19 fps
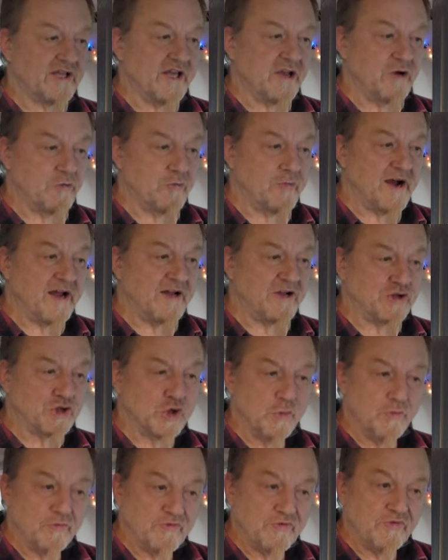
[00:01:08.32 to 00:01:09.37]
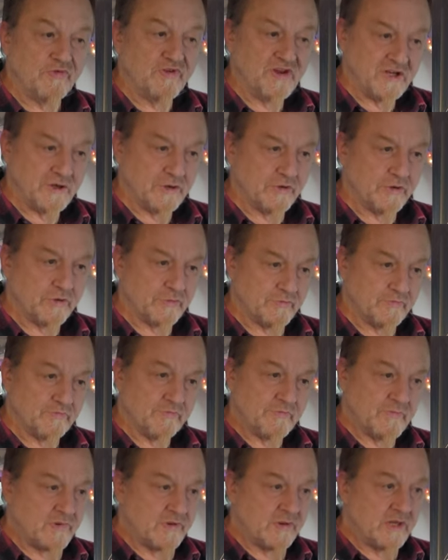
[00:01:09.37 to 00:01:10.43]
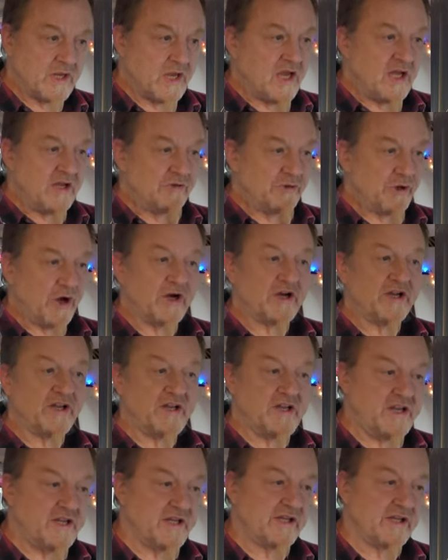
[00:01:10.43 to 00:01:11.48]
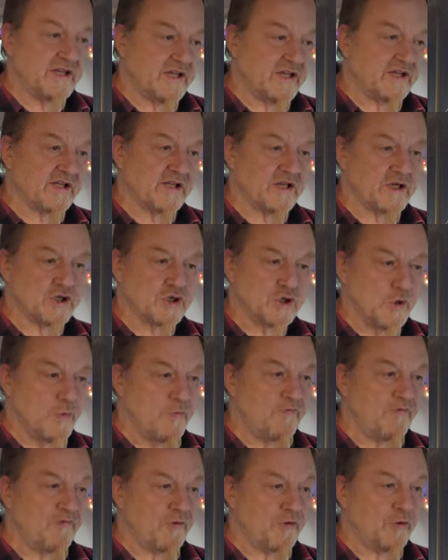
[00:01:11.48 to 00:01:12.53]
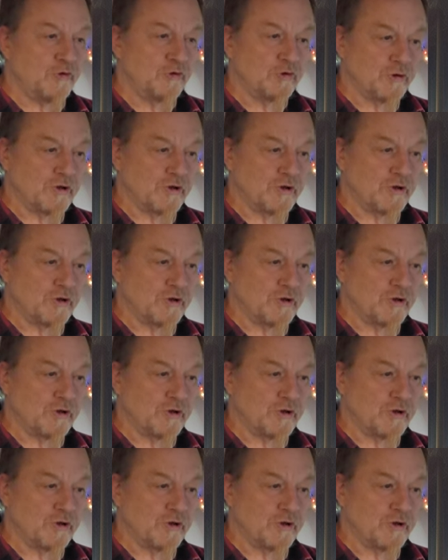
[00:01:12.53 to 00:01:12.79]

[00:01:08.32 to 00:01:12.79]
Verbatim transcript: ging um ein Schlümpfe-Video. Darin hieß es, dass Schlümpfe und